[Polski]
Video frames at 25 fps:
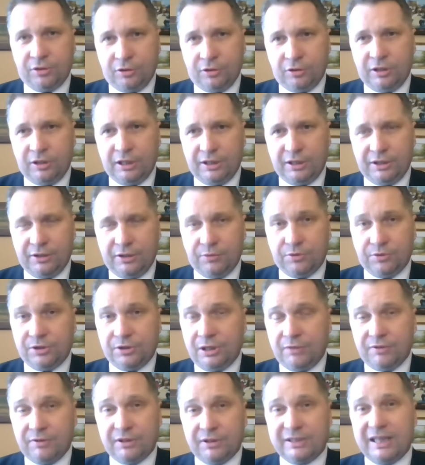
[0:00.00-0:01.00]
co do takiej
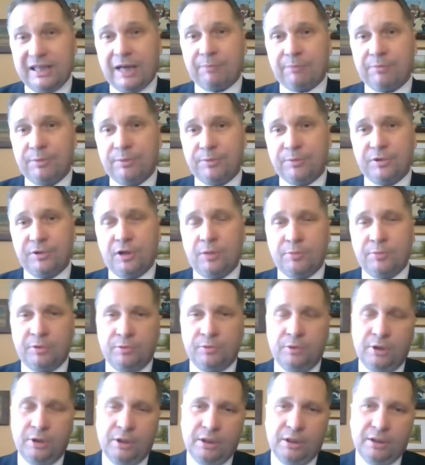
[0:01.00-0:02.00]
ustawy. Tak bym
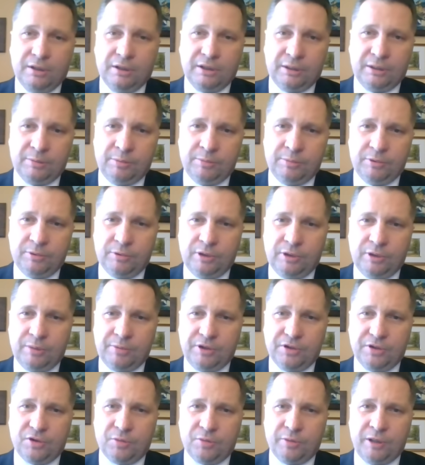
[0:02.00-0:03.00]
zrobił, gdybym był na
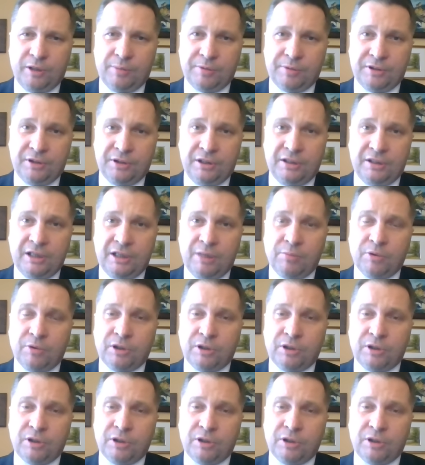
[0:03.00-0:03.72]
miejscu pana prezydenta. No, ale,